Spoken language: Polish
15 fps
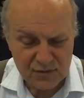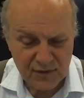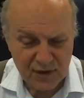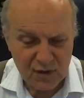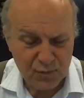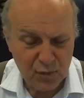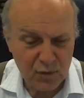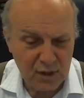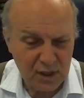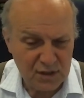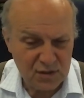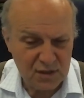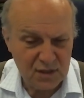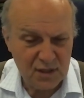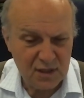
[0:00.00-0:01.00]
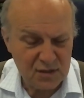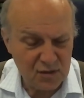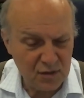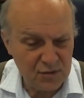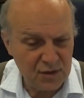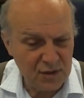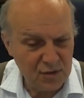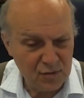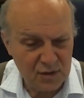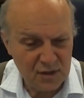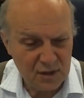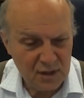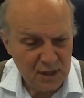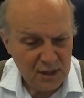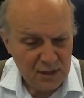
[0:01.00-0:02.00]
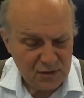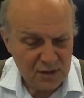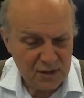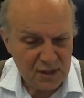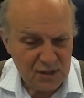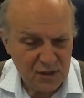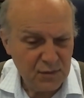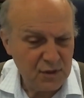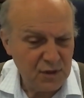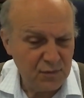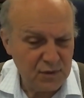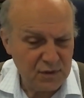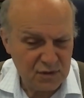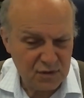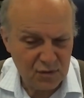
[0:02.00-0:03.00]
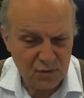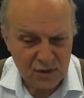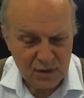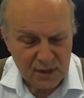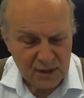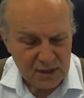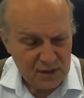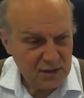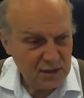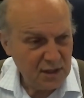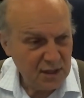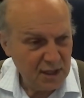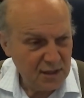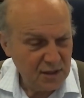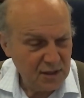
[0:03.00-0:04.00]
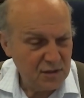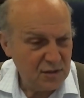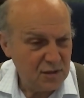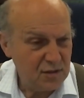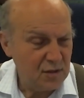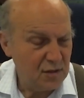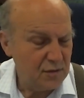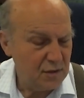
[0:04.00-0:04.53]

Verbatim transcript: odpukać, czy inne schody, których człowiek nie chciałby robić, czy, czy karty, czy sądy